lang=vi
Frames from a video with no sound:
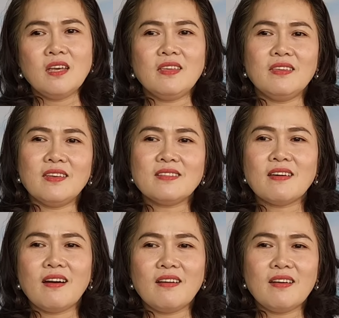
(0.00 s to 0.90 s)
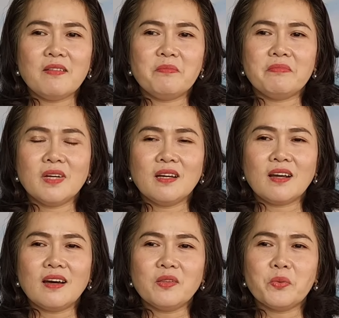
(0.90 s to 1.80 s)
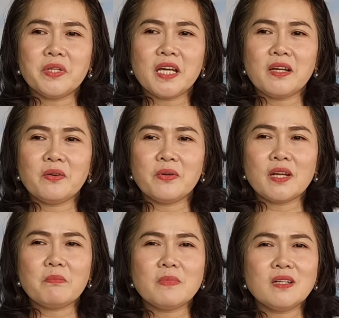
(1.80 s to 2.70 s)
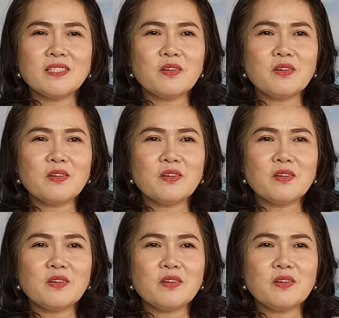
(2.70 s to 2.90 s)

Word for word: chị dạ. chỉ sợ là cả tuổi này rồi 50,